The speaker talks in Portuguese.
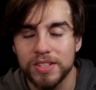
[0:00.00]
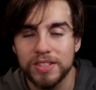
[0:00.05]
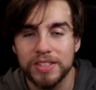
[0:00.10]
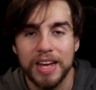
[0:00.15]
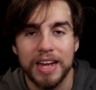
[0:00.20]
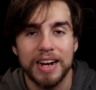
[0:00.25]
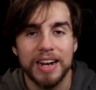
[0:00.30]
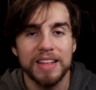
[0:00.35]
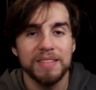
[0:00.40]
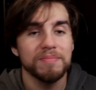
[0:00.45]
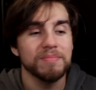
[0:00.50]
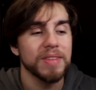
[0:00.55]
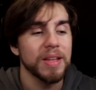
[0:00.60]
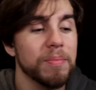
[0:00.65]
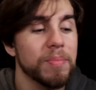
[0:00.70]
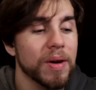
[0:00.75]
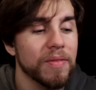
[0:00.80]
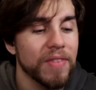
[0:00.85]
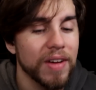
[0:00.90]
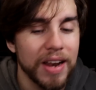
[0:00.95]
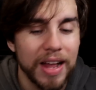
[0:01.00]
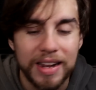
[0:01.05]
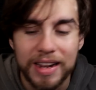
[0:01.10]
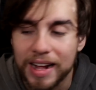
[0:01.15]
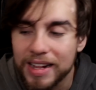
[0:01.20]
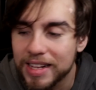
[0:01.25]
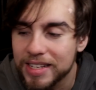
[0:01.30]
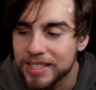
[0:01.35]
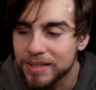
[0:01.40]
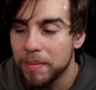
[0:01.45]
Nossa, os caras nem, nem pra falar
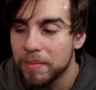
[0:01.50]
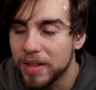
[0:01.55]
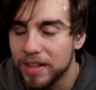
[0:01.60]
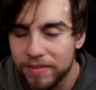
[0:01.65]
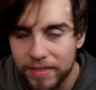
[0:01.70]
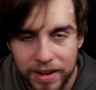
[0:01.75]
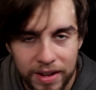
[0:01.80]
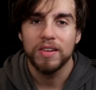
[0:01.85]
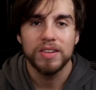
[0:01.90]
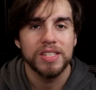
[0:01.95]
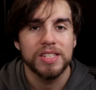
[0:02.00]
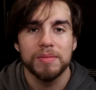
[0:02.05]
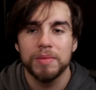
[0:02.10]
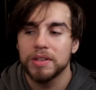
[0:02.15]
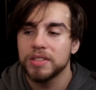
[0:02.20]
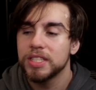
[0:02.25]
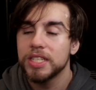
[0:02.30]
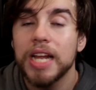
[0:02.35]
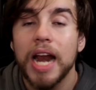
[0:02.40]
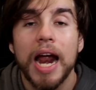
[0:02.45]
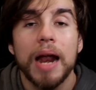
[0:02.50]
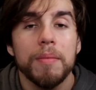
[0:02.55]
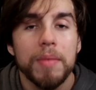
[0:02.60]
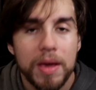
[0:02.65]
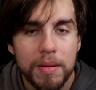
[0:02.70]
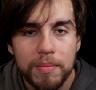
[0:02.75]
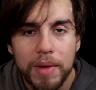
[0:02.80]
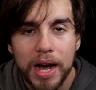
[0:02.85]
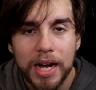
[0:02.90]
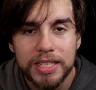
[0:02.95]
nada pra mim, velho. Nossa, mano, tirar
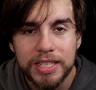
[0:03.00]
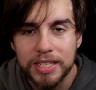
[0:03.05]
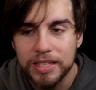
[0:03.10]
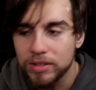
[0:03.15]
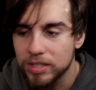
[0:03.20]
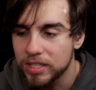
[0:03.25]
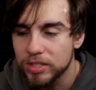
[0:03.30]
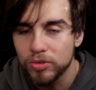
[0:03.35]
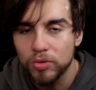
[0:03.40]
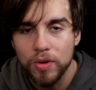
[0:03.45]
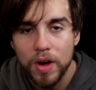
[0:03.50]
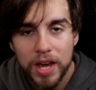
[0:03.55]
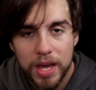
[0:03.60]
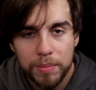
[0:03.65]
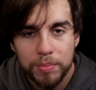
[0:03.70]
minha imagem desse jogo